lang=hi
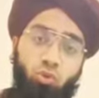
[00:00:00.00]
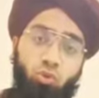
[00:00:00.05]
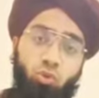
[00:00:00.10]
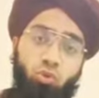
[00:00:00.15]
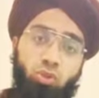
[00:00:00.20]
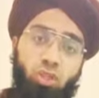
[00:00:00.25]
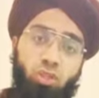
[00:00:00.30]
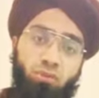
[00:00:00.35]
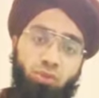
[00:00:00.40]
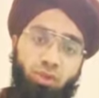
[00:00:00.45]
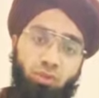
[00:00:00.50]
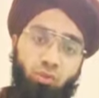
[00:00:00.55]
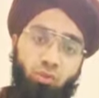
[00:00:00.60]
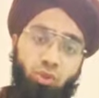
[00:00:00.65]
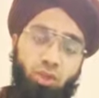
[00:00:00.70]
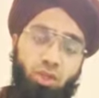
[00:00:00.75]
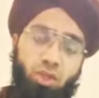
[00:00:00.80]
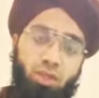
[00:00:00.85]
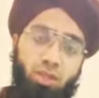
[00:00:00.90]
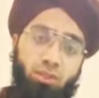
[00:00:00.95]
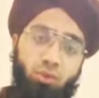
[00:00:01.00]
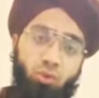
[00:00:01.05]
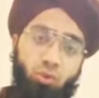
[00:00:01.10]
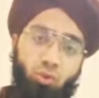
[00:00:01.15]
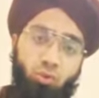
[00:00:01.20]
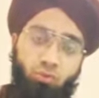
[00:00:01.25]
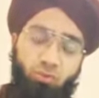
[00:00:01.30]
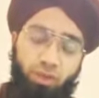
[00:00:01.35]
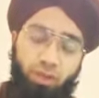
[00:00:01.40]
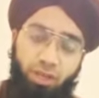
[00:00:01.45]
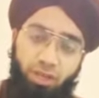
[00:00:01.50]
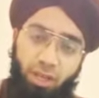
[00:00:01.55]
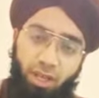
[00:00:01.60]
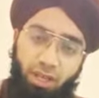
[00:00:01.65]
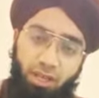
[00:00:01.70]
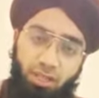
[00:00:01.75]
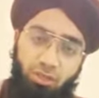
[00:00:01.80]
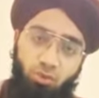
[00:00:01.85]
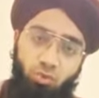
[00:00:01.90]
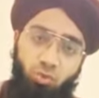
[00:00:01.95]
तो दो तरफ़ा सुना करें दोनों
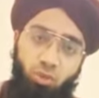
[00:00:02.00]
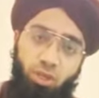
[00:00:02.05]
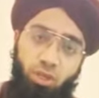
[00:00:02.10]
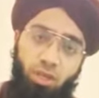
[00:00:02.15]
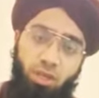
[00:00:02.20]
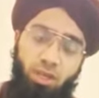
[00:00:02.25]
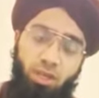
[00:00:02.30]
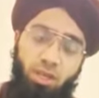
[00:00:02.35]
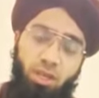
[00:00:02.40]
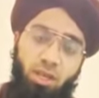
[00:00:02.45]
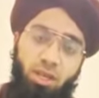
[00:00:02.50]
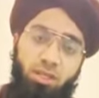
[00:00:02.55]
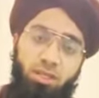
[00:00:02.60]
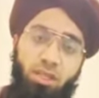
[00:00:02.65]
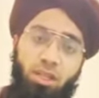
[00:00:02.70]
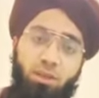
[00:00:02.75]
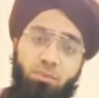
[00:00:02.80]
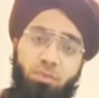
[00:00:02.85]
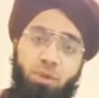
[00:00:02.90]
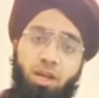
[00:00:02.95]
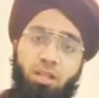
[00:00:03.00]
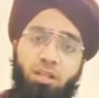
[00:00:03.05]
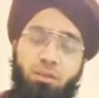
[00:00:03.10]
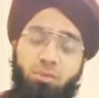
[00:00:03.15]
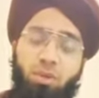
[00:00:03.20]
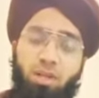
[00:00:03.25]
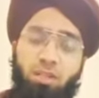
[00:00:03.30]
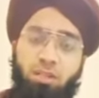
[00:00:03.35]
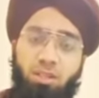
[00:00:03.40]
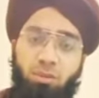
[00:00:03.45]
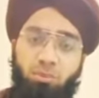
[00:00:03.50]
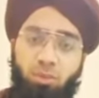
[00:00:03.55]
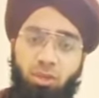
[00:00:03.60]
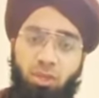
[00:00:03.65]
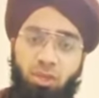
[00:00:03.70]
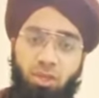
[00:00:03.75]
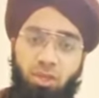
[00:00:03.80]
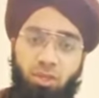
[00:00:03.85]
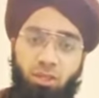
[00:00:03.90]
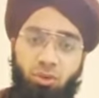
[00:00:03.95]
फरीकैन की सुना करें ताकि बात हमारे सामने
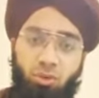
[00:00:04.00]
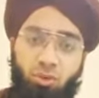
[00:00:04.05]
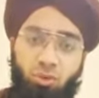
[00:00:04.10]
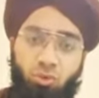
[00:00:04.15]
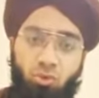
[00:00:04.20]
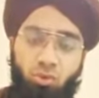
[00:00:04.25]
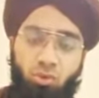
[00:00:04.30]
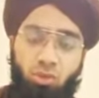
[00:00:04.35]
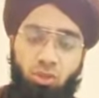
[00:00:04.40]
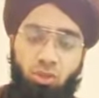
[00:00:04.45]
क्लियर हो